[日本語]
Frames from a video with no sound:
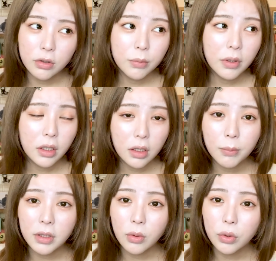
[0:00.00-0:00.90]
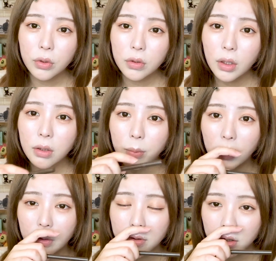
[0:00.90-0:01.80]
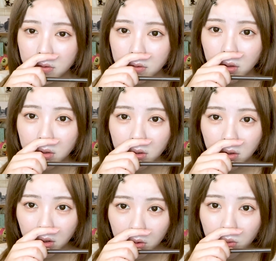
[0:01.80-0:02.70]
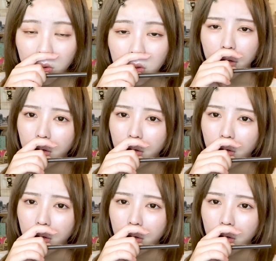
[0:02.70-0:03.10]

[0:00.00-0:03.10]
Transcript: 車でね、また送ってってもらう最中だったんだけど、